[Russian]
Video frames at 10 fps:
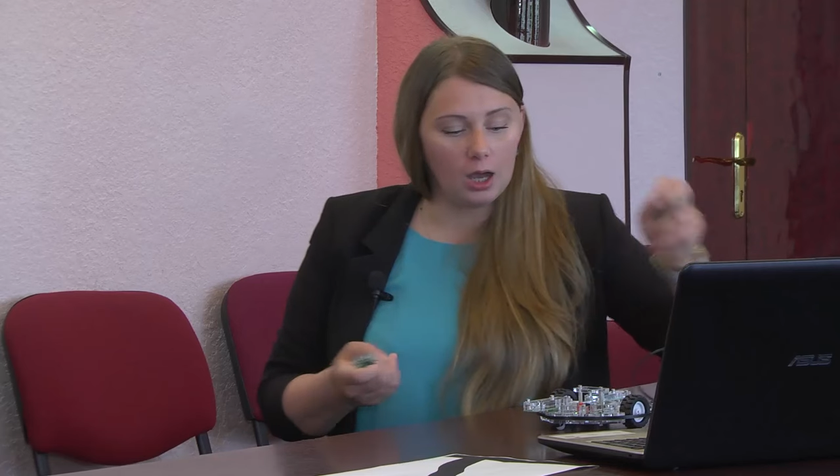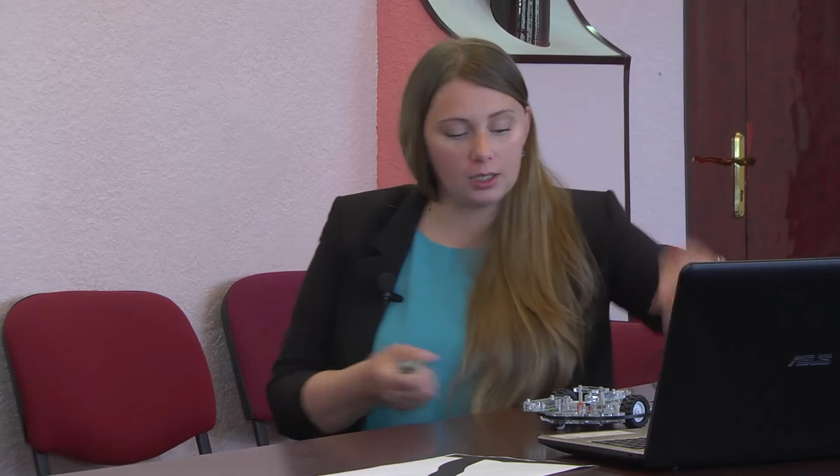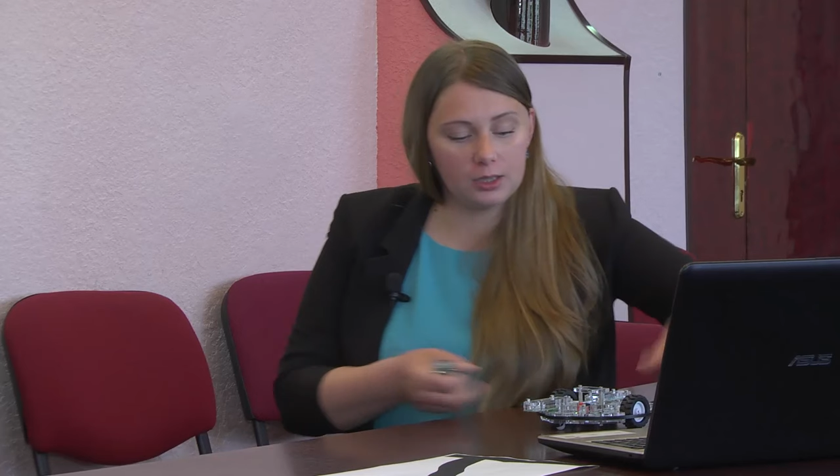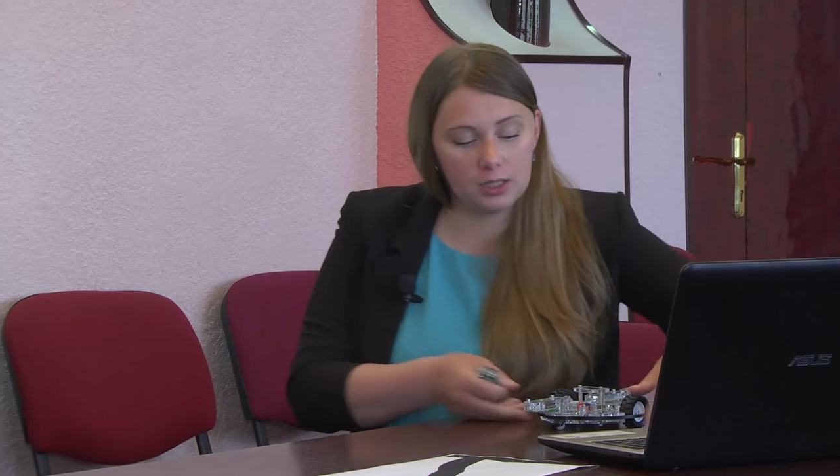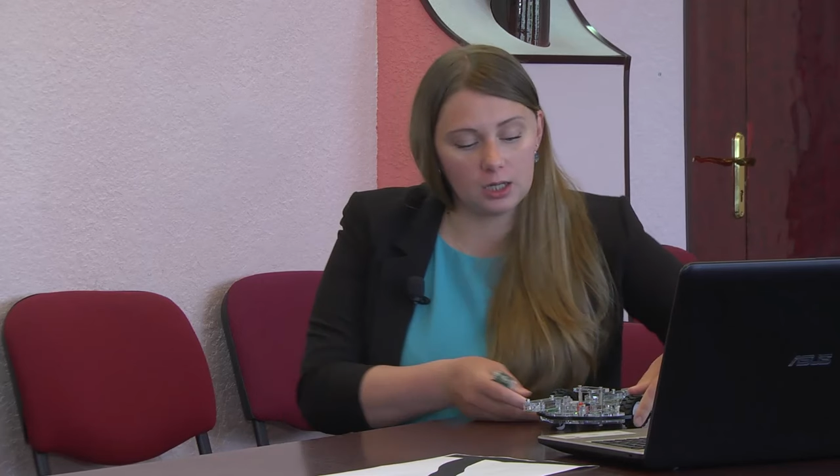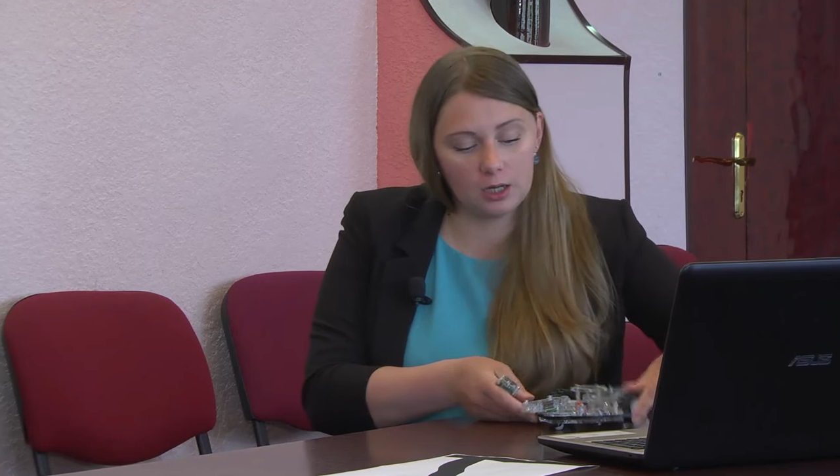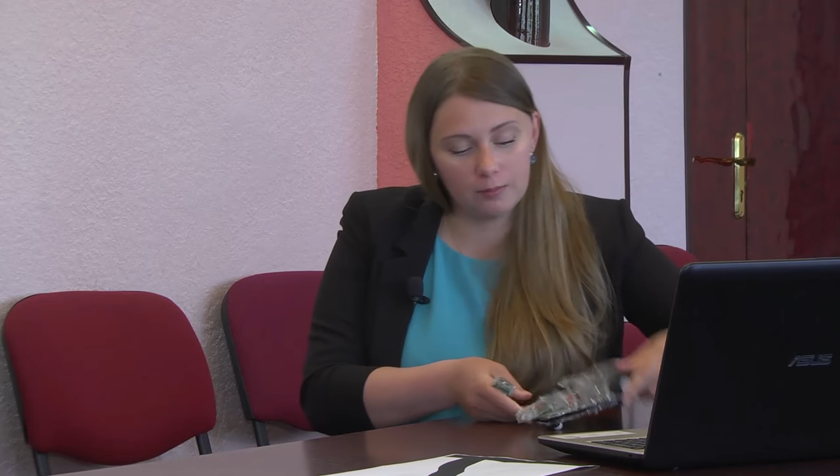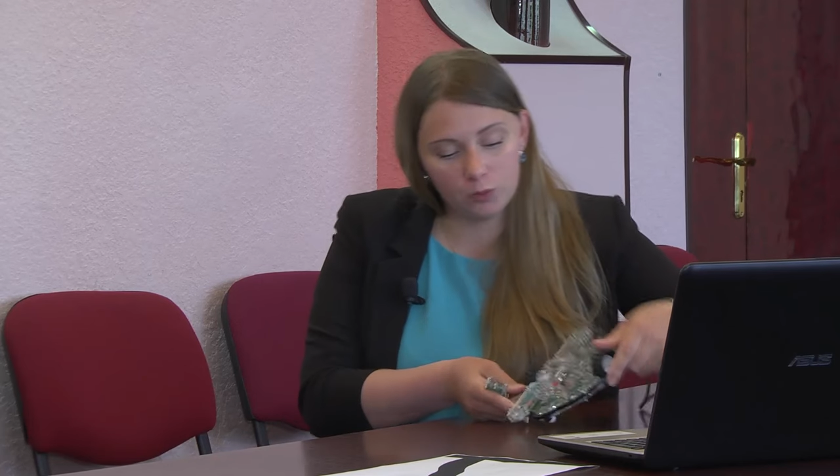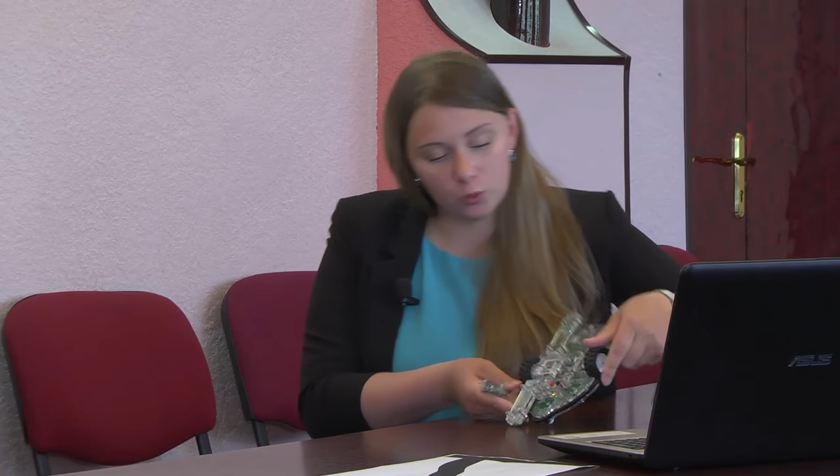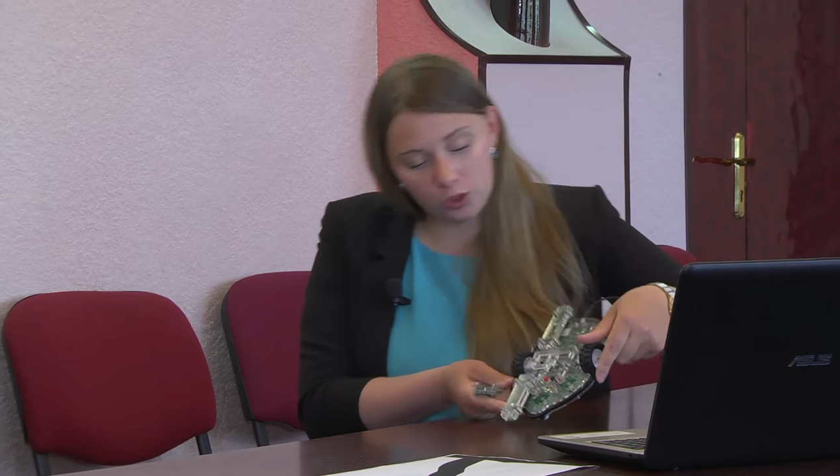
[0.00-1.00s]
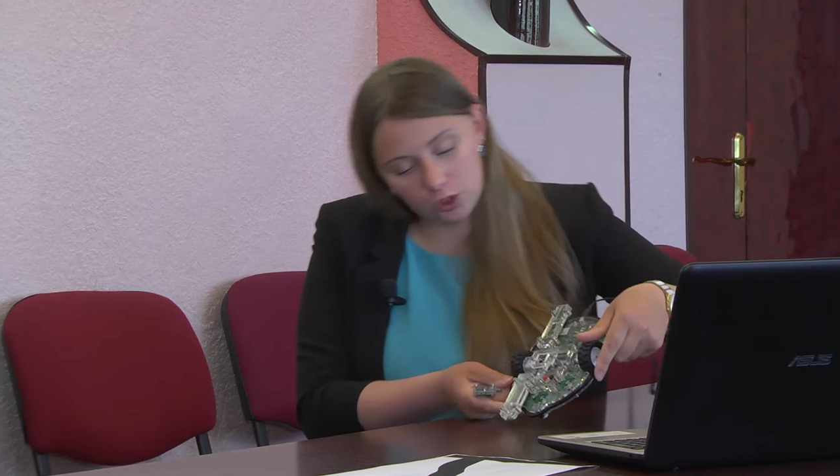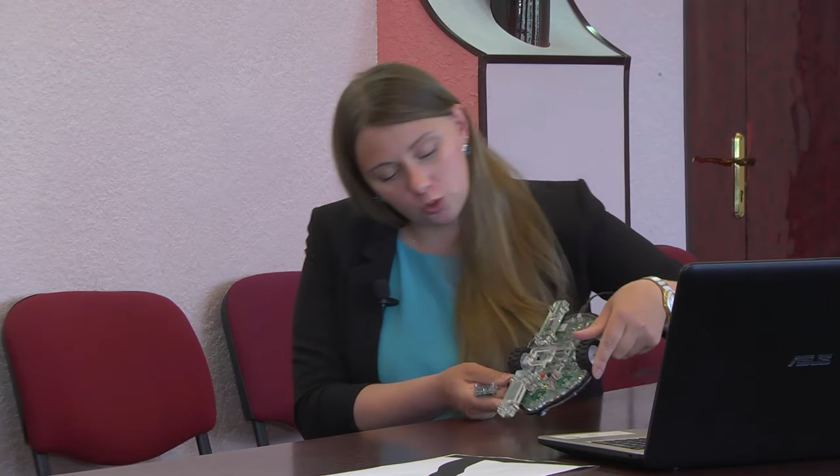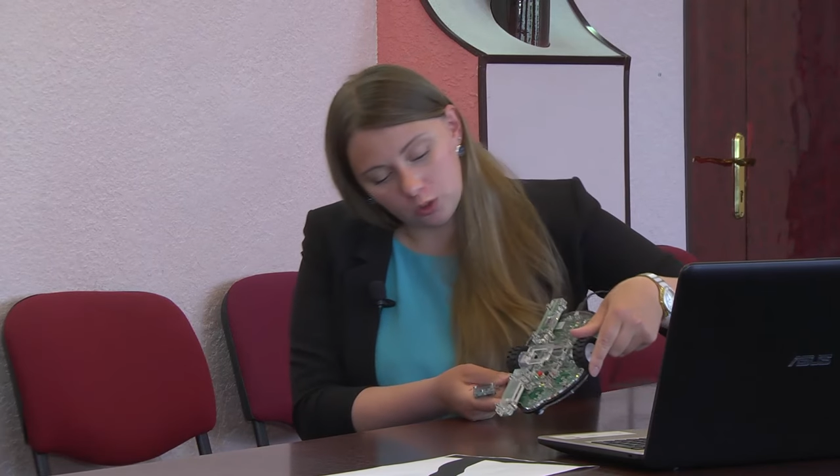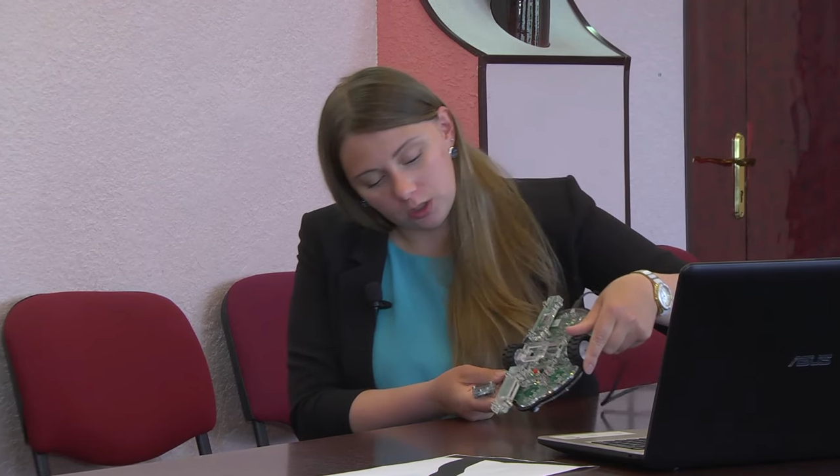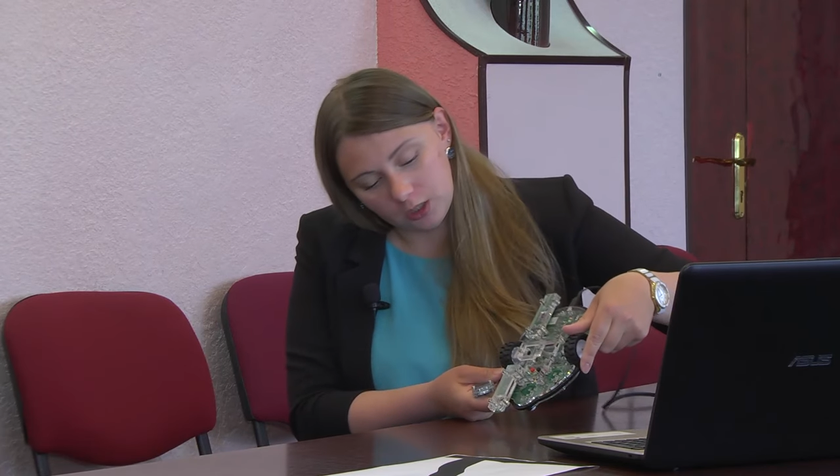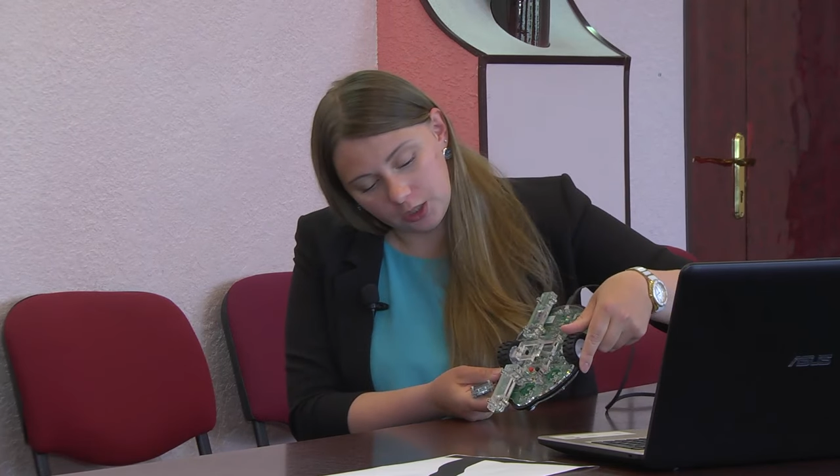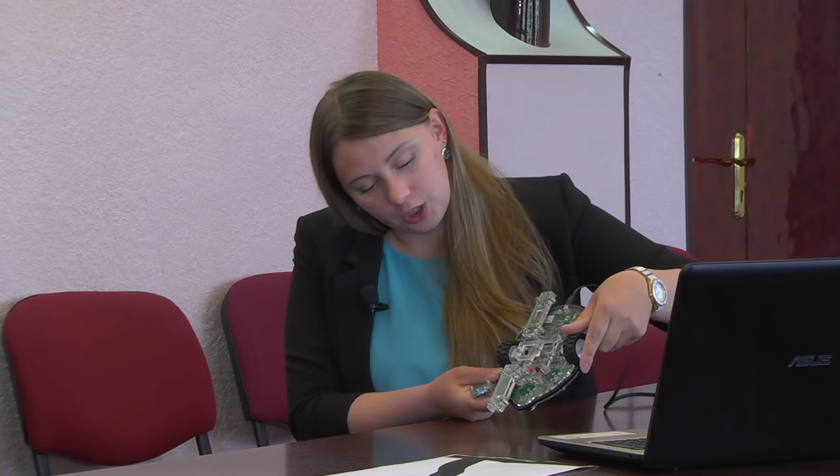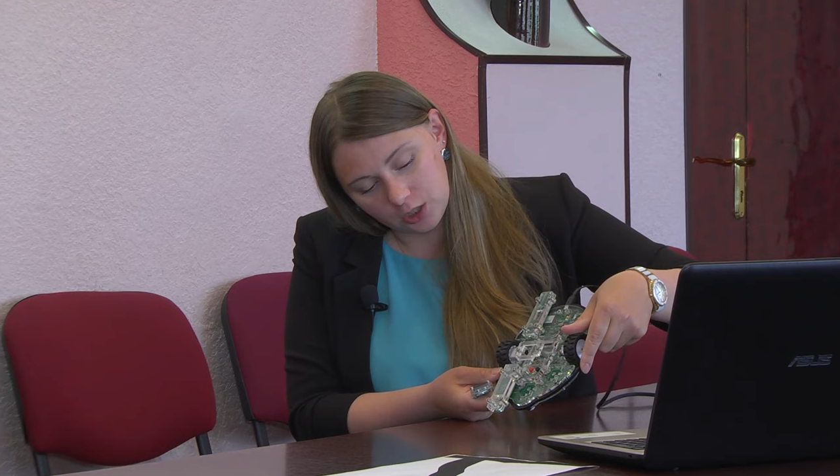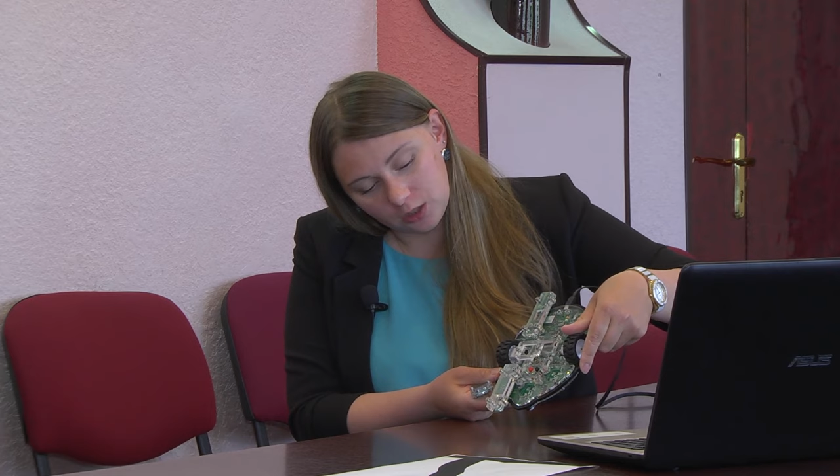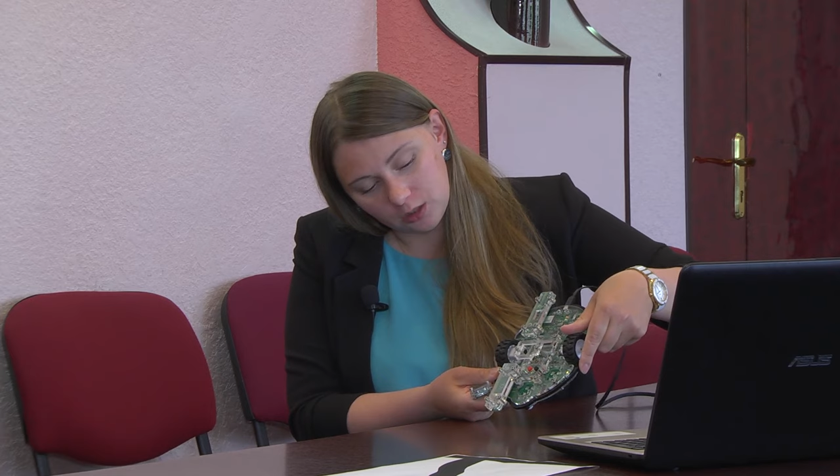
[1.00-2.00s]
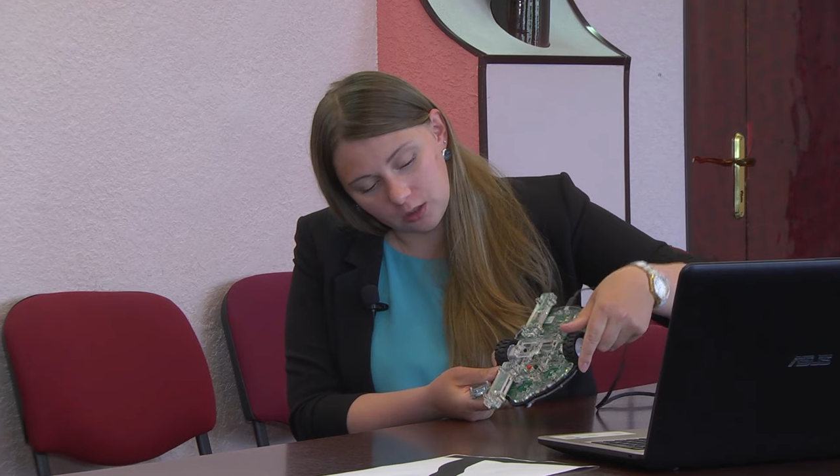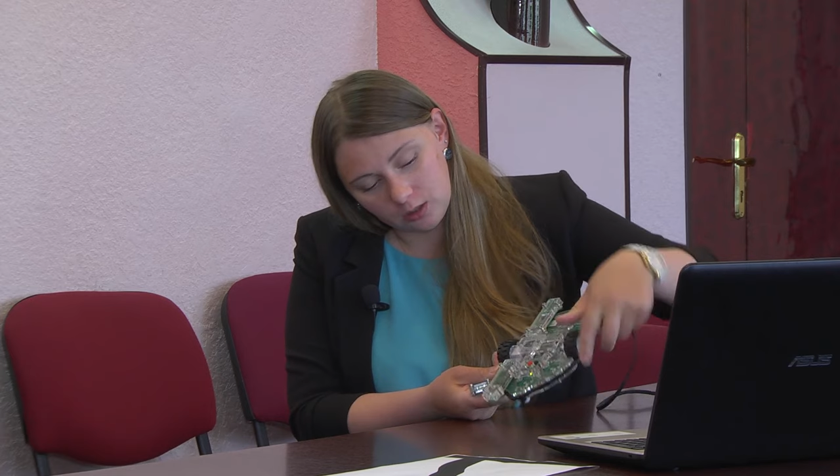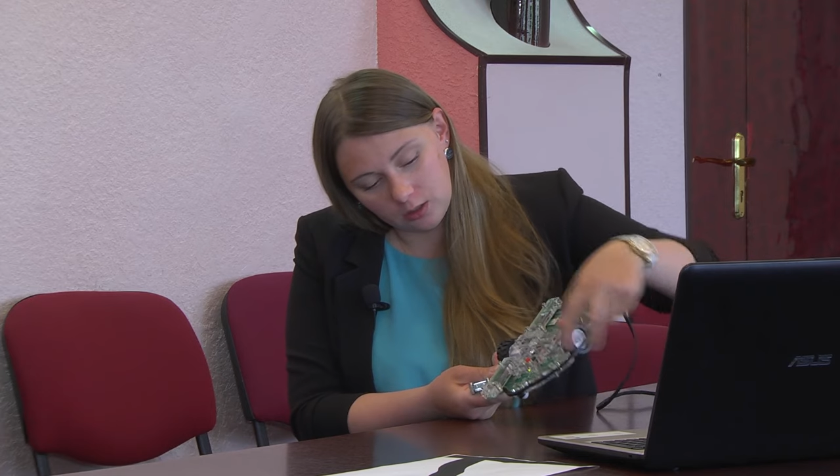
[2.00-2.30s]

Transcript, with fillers: Это ну, гнездо для датчика.